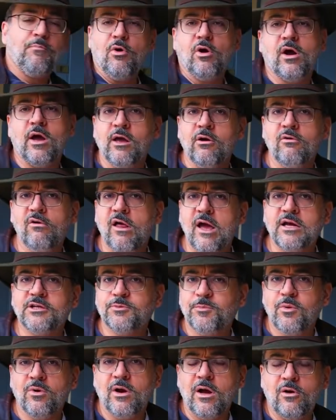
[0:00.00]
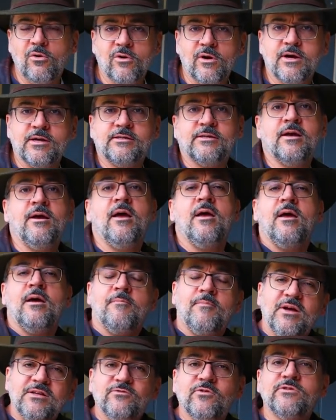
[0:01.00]
pouca regulagem, pouca coisa,
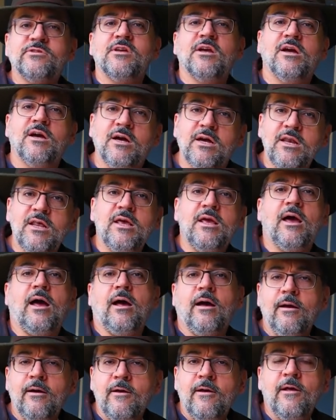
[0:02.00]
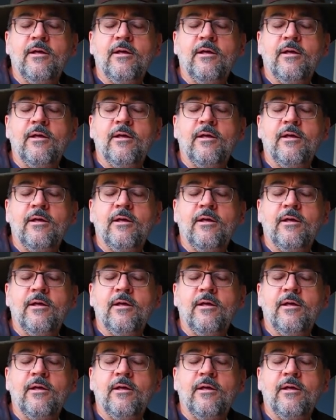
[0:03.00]
mas você cria